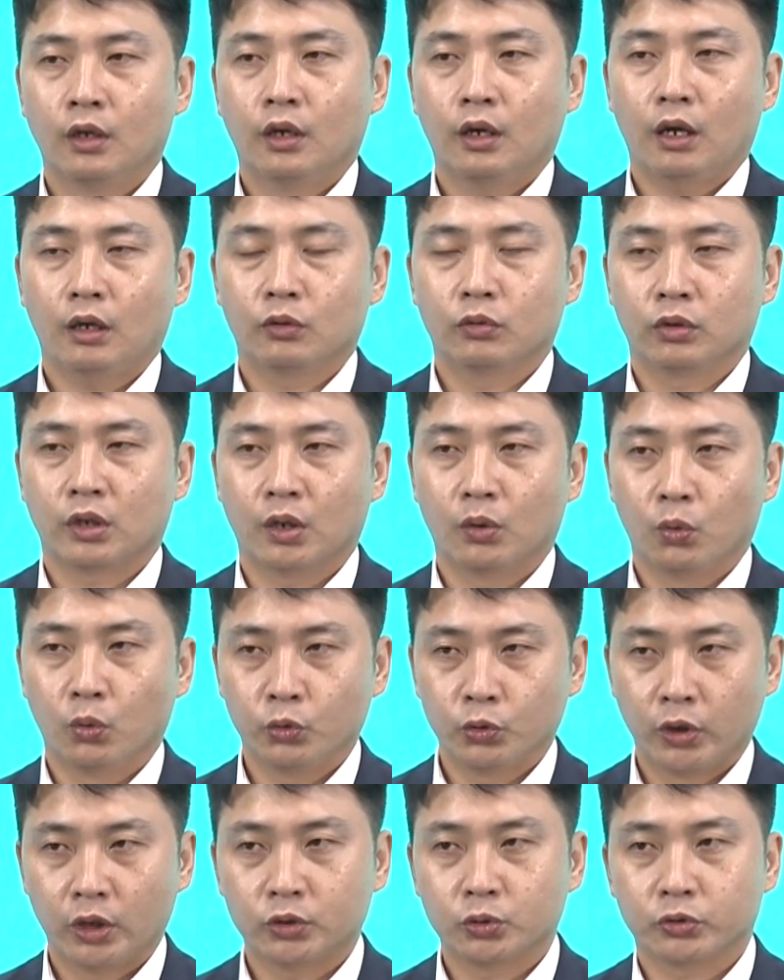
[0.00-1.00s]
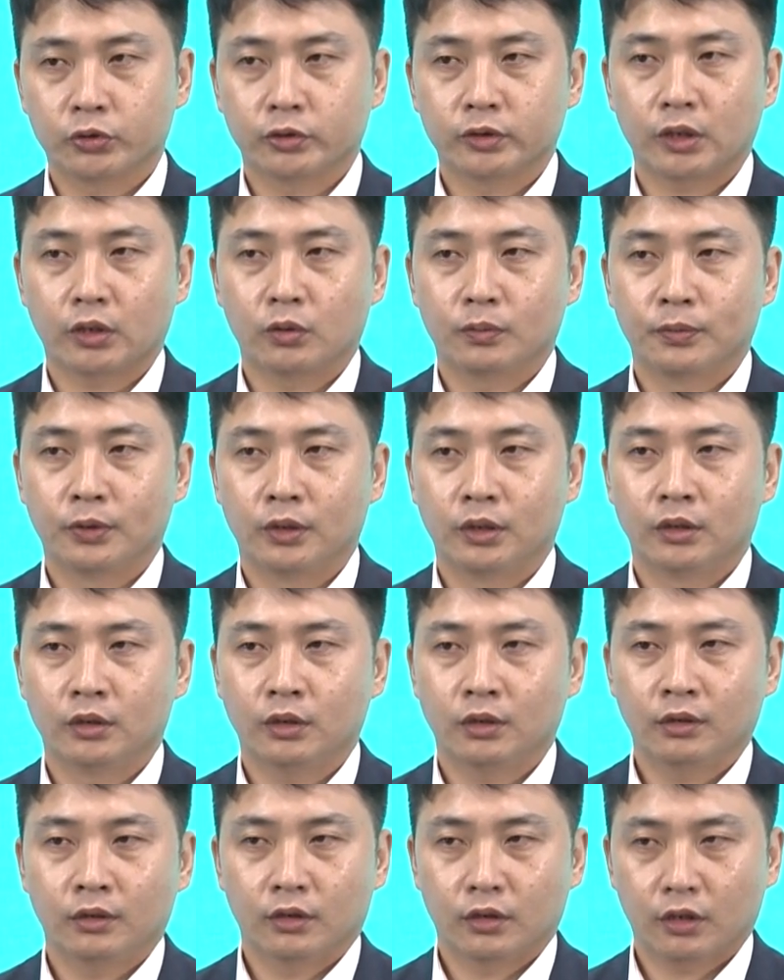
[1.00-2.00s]
한국의 5대 조선사로
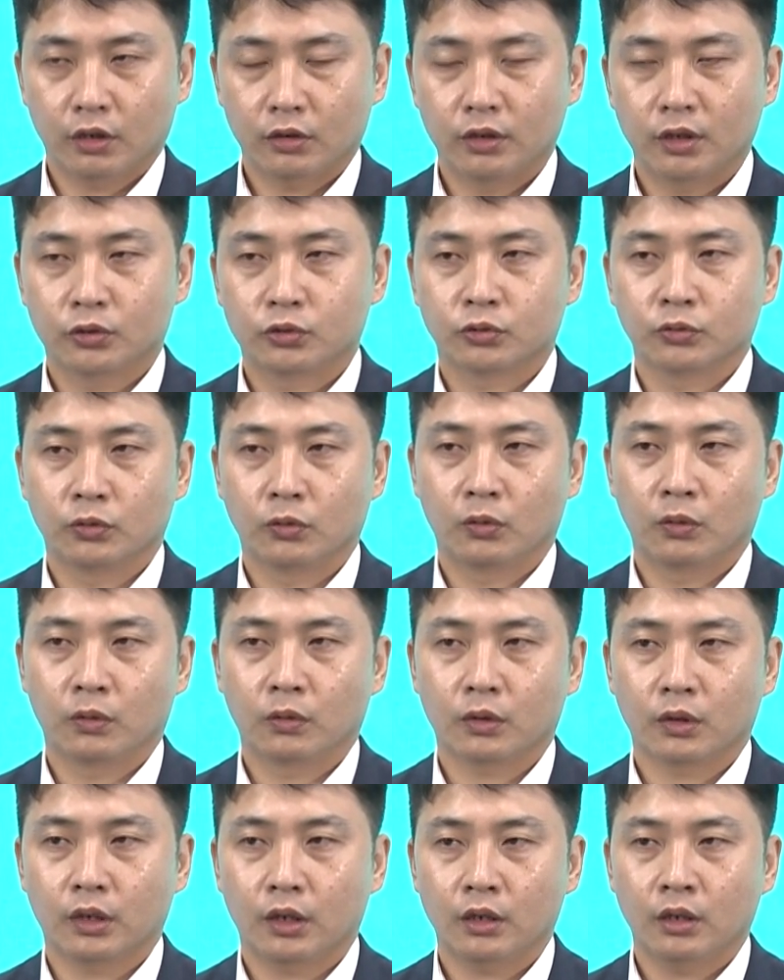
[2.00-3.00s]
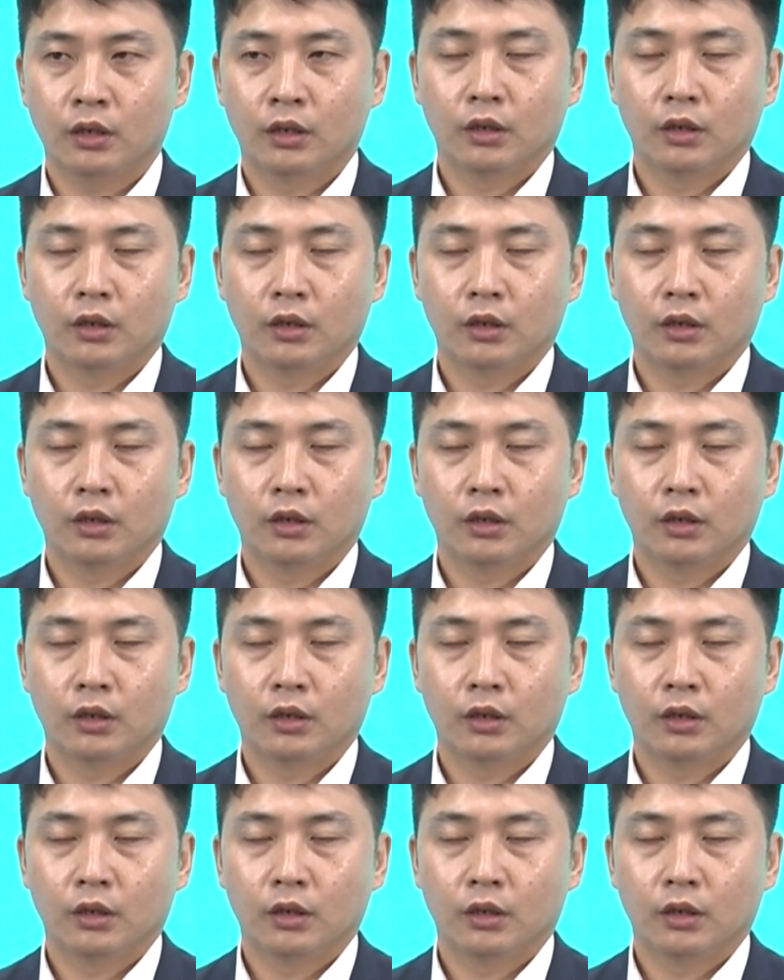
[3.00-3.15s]
불리는 현대중공업과